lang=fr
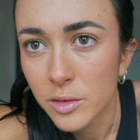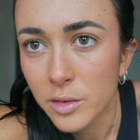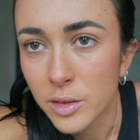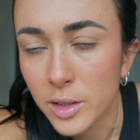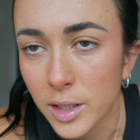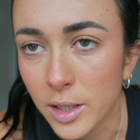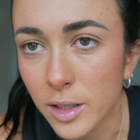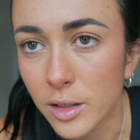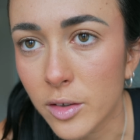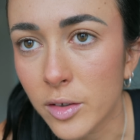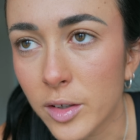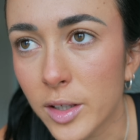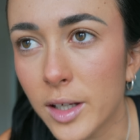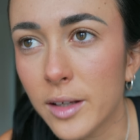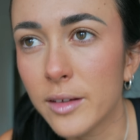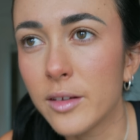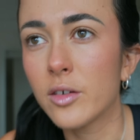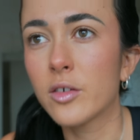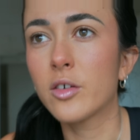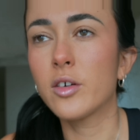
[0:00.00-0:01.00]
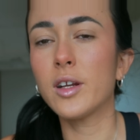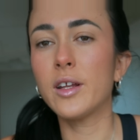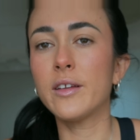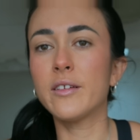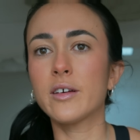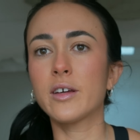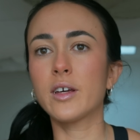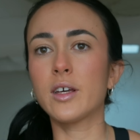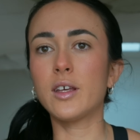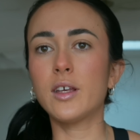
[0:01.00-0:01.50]
Ok, regardez encore la
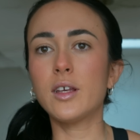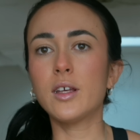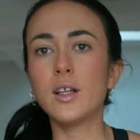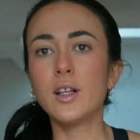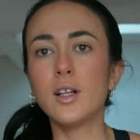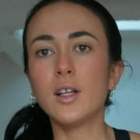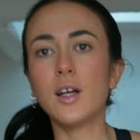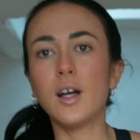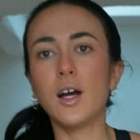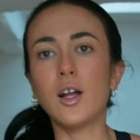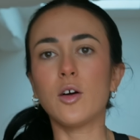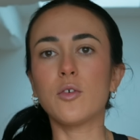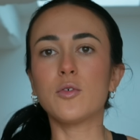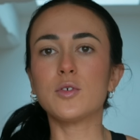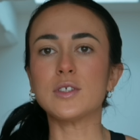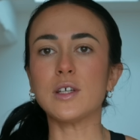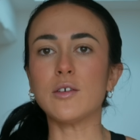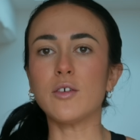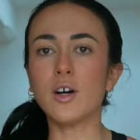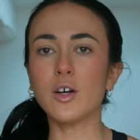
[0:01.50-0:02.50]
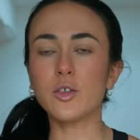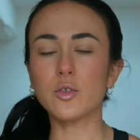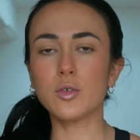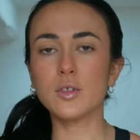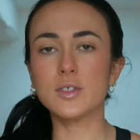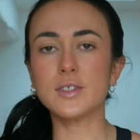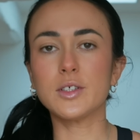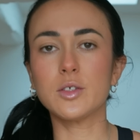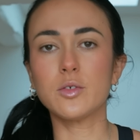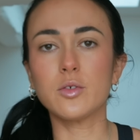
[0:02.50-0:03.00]
dinguerie. Alors, faut savoir un truc,
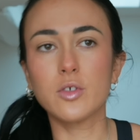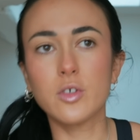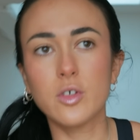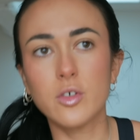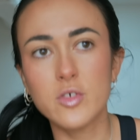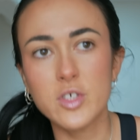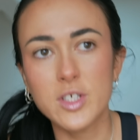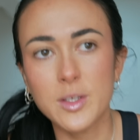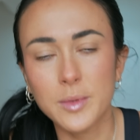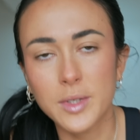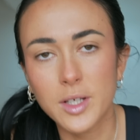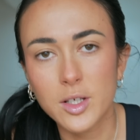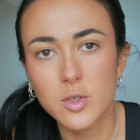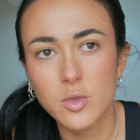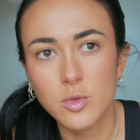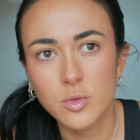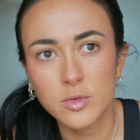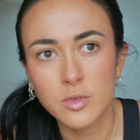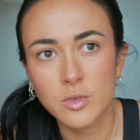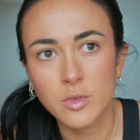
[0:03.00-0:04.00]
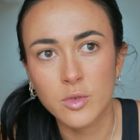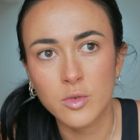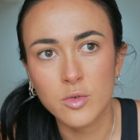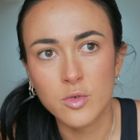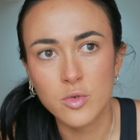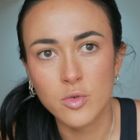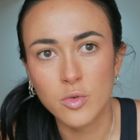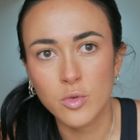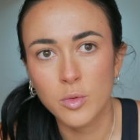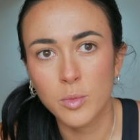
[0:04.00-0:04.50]
c'est que quand j'aime quelque chose,
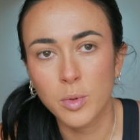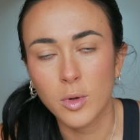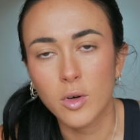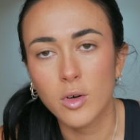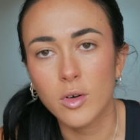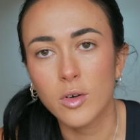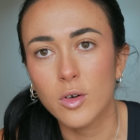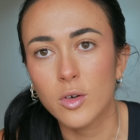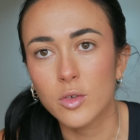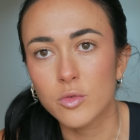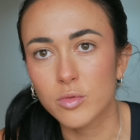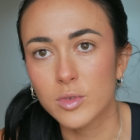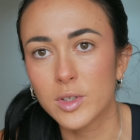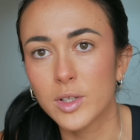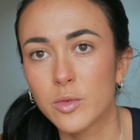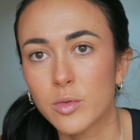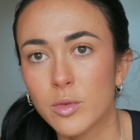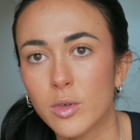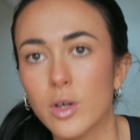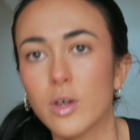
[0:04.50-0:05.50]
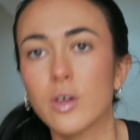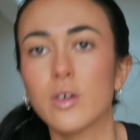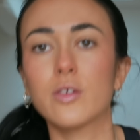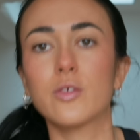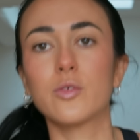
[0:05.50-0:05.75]
je le prends en toutes les couleurs.